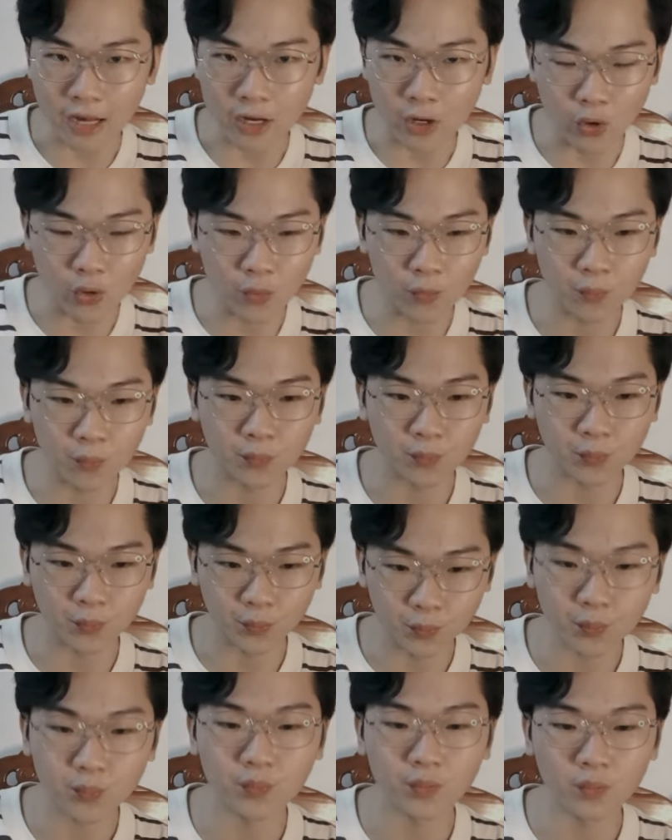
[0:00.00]
luôn,
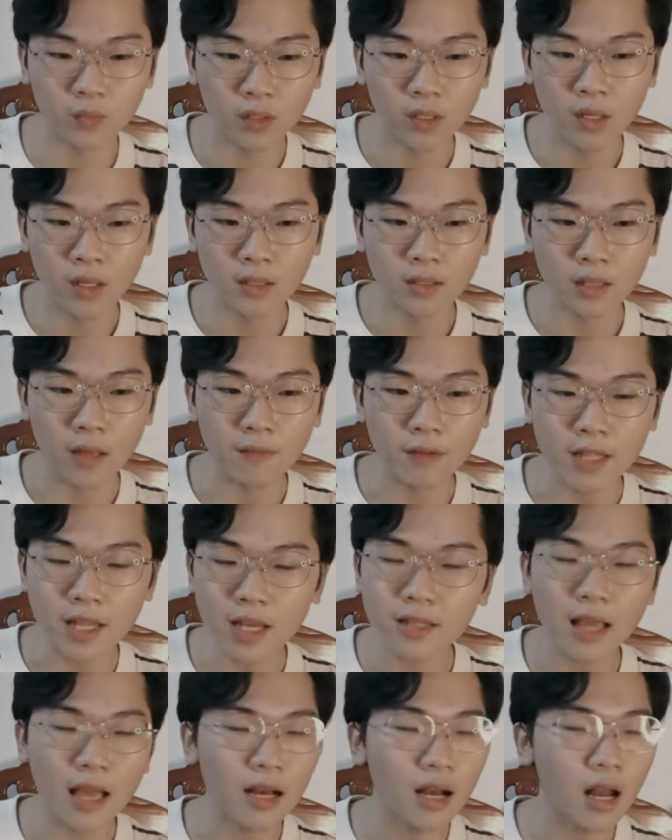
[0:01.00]
tại vì
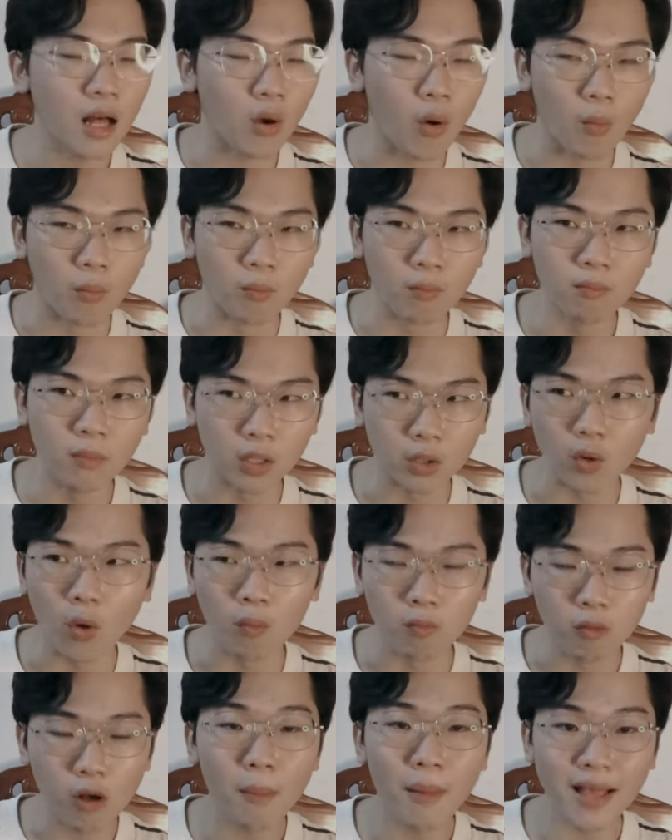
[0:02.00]
chắc chắn là mình
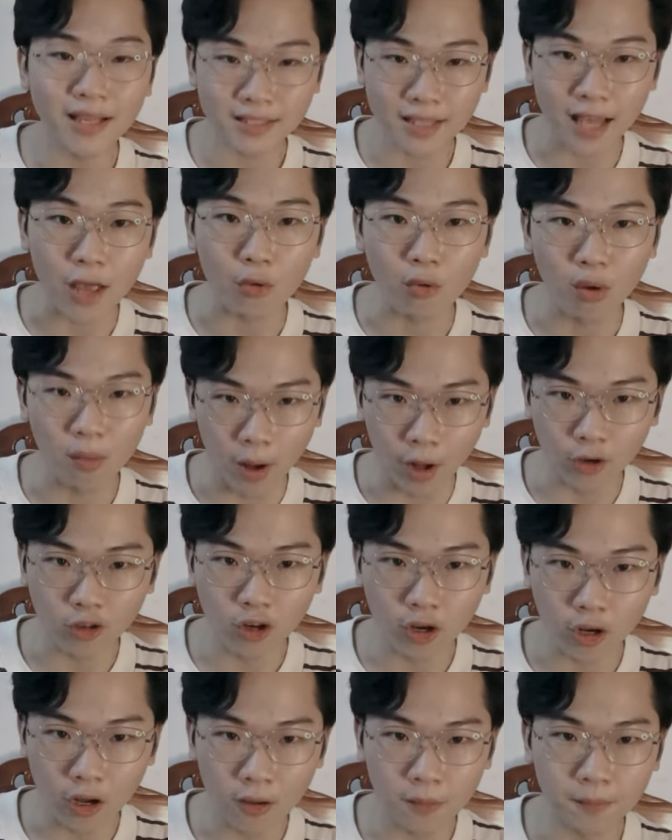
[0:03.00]
cũng có mang giày qua bển
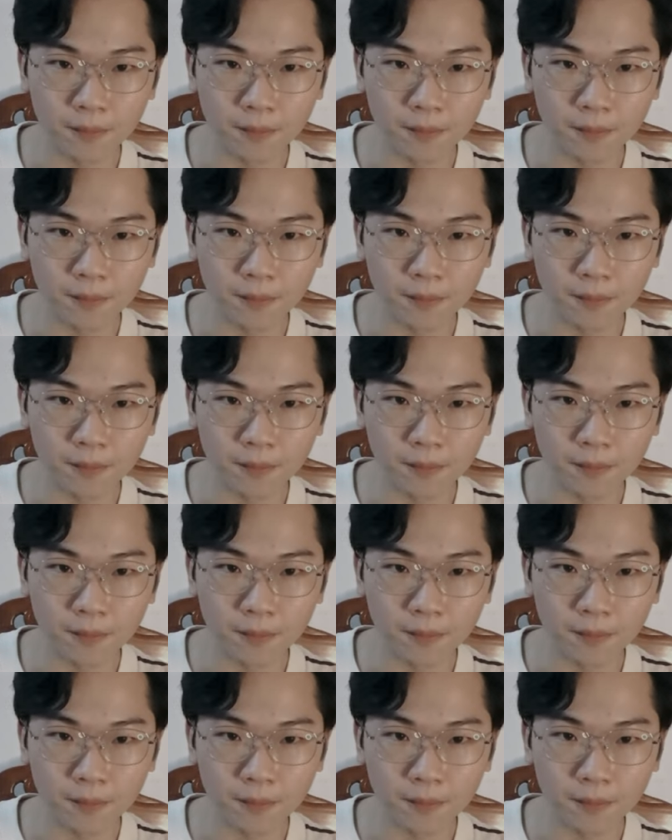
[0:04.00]
rồi đó.